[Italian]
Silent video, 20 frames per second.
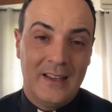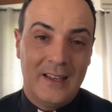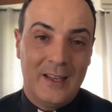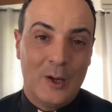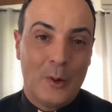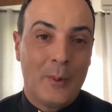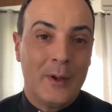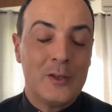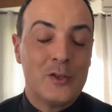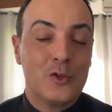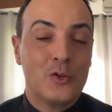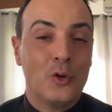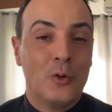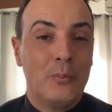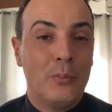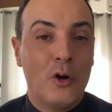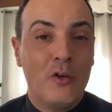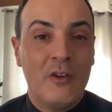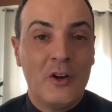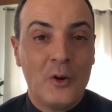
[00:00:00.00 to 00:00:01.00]
Questo
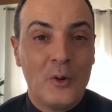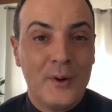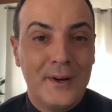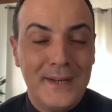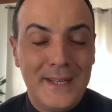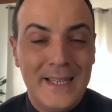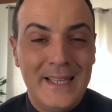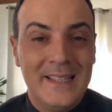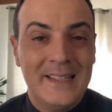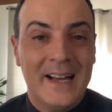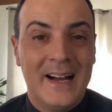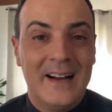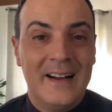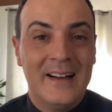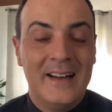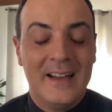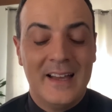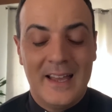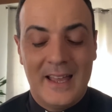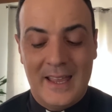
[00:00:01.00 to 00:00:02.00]
povero grida
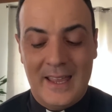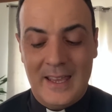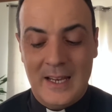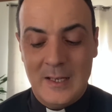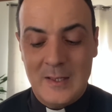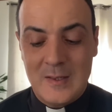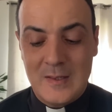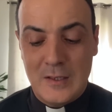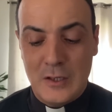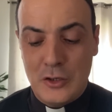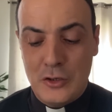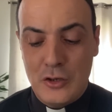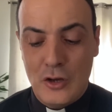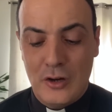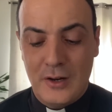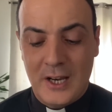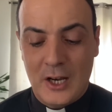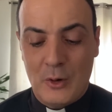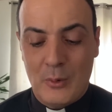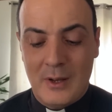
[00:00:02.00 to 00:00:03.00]
e il
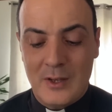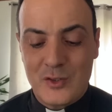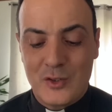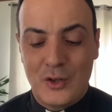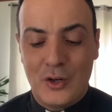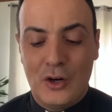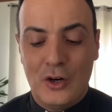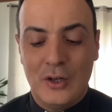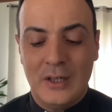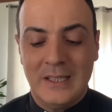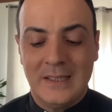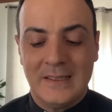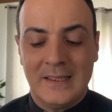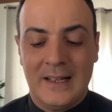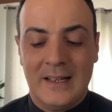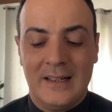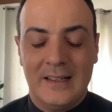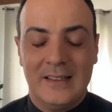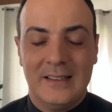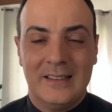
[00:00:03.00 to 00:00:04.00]
Signore lo
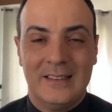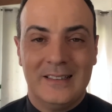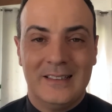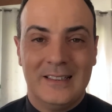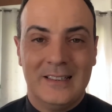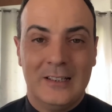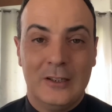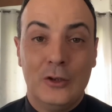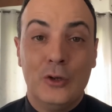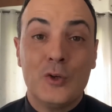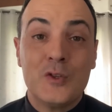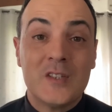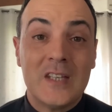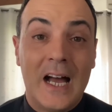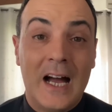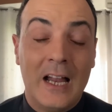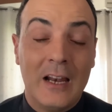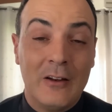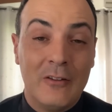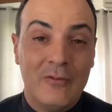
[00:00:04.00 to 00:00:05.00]
ascolta, lo
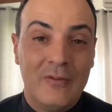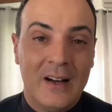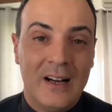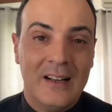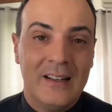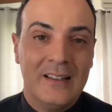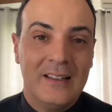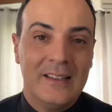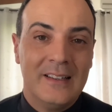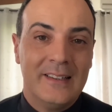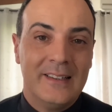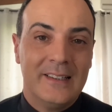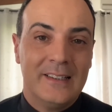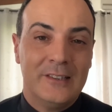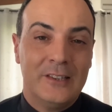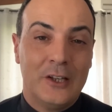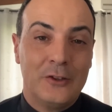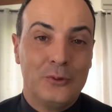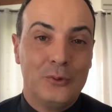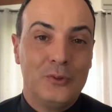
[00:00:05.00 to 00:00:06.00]
salva
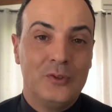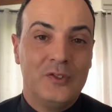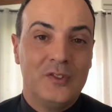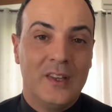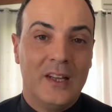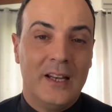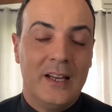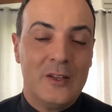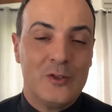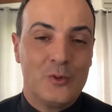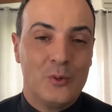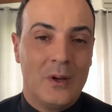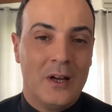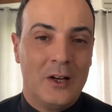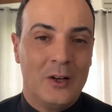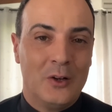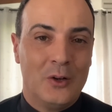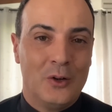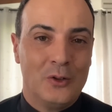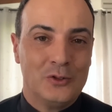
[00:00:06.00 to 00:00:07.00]
da tutte le sue
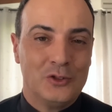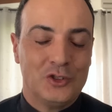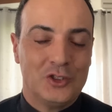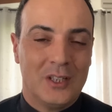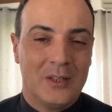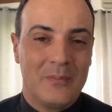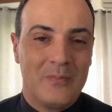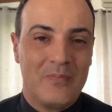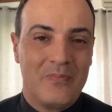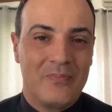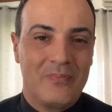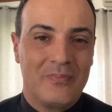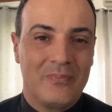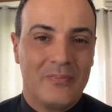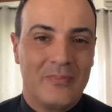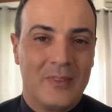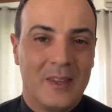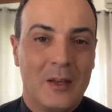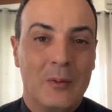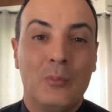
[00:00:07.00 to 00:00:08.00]
angosce.
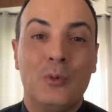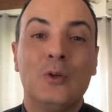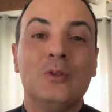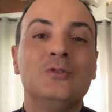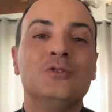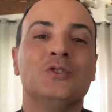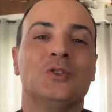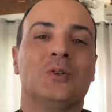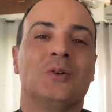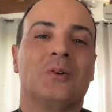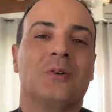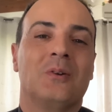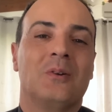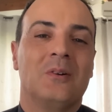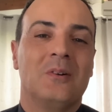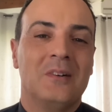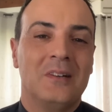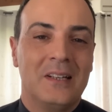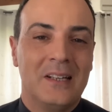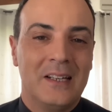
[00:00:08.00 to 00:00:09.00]

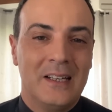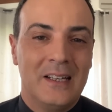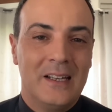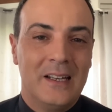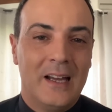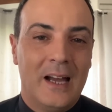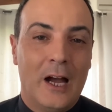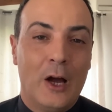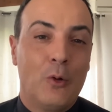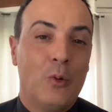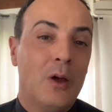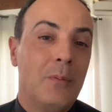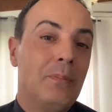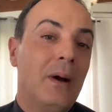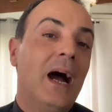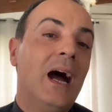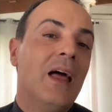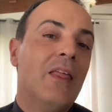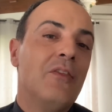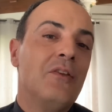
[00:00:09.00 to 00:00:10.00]
Buongiorno a quei
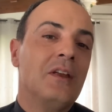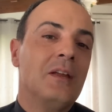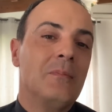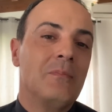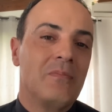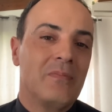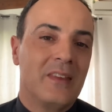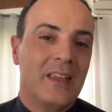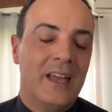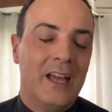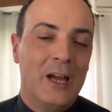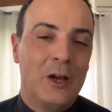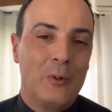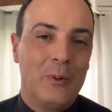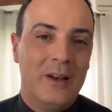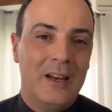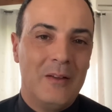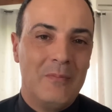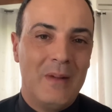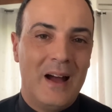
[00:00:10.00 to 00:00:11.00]
padri e a
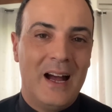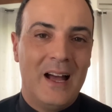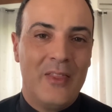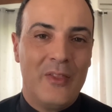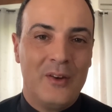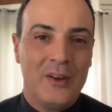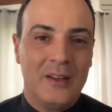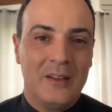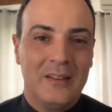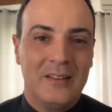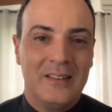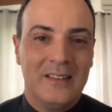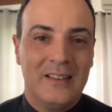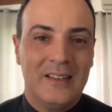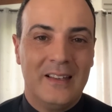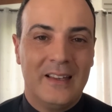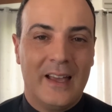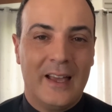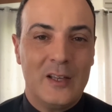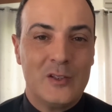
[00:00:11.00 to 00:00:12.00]
quelle madri
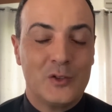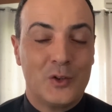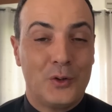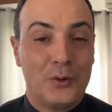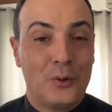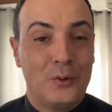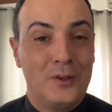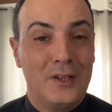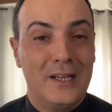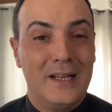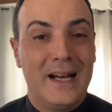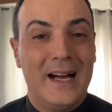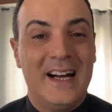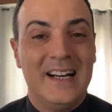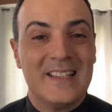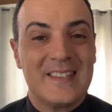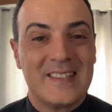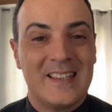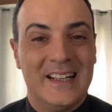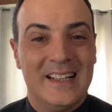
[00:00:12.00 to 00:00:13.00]
che escono di
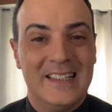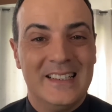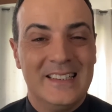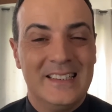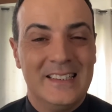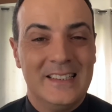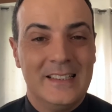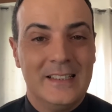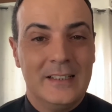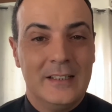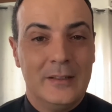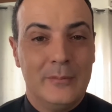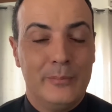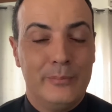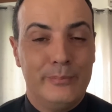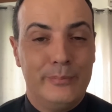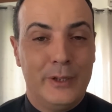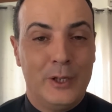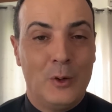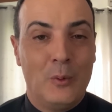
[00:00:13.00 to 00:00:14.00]
casa
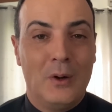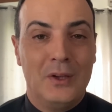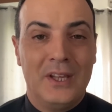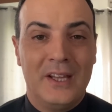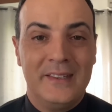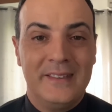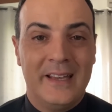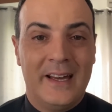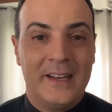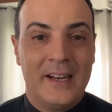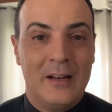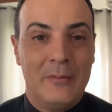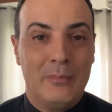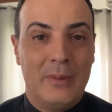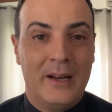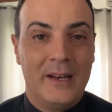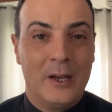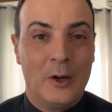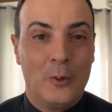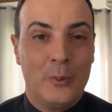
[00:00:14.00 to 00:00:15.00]
per guadagnare il
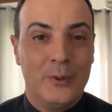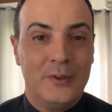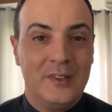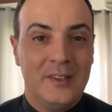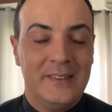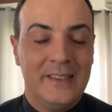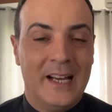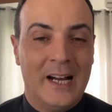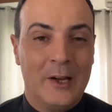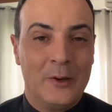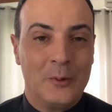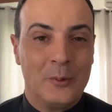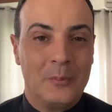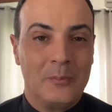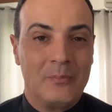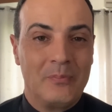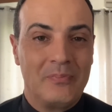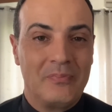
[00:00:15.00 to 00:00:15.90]
pane quotidiano.